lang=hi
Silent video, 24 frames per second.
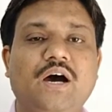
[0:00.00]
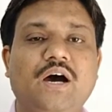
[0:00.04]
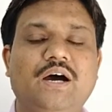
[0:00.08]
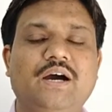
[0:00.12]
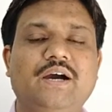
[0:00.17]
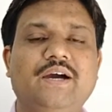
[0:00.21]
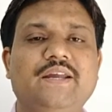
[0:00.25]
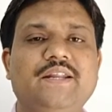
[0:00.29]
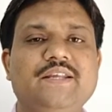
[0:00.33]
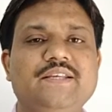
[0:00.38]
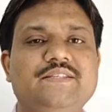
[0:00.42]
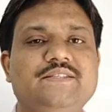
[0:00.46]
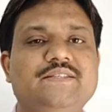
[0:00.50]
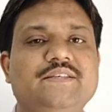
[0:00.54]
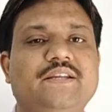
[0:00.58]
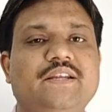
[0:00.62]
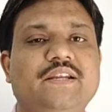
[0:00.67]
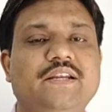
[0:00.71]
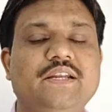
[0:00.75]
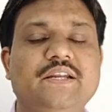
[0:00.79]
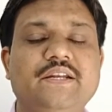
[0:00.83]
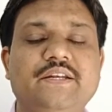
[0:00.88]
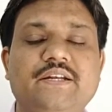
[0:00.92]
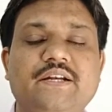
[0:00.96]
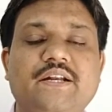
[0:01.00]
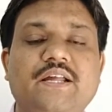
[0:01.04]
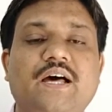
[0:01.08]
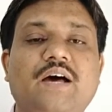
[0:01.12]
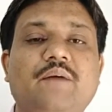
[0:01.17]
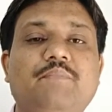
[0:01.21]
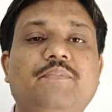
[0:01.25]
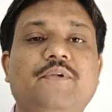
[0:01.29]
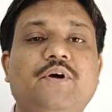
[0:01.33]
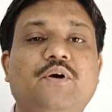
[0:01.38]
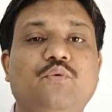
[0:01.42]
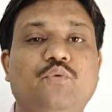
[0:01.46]
अगर इससे रिलेटेड
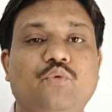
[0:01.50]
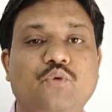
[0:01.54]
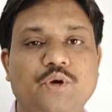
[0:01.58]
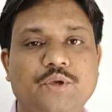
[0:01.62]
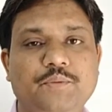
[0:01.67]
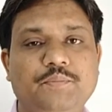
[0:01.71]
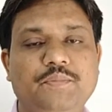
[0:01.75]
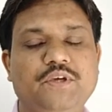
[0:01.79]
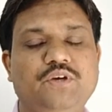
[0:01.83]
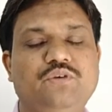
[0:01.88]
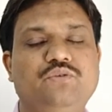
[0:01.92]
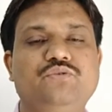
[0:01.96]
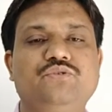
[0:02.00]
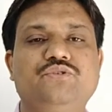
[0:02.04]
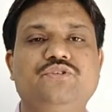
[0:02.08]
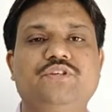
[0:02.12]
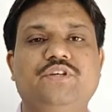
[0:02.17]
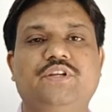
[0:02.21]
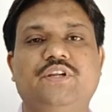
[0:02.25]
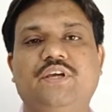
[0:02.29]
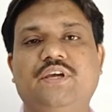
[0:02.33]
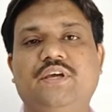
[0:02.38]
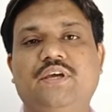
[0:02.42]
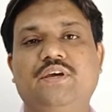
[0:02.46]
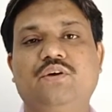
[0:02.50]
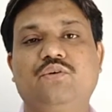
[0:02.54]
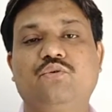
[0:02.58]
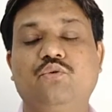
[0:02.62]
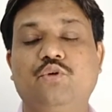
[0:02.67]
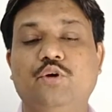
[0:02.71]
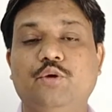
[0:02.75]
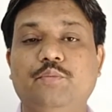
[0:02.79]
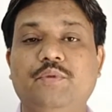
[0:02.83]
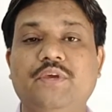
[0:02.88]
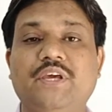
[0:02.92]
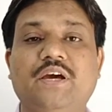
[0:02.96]
आपका कोई भी क्वेश्चन है
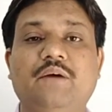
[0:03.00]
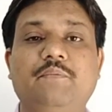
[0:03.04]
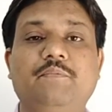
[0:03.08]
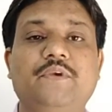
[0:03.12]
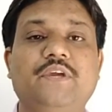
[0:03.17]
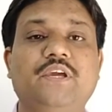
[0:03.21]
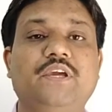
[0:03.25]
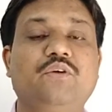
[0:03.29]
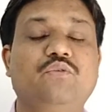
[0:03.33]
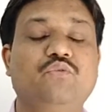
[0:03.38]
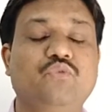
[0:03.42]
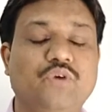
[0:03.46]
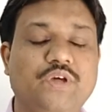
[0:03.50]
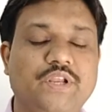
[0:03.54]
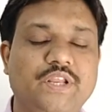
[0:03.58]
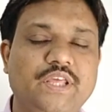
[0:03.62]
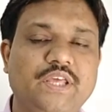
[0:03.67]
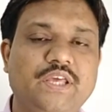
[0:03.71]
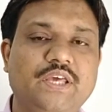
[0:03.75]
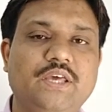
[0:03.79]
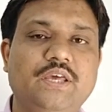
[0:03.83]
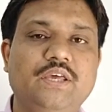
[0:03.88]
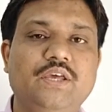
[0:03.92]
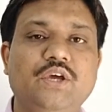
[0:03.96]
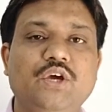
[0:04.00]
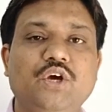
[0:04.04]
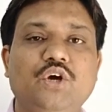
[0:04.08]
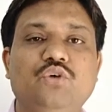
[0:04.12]
कोई भी आपकी क्वेरी है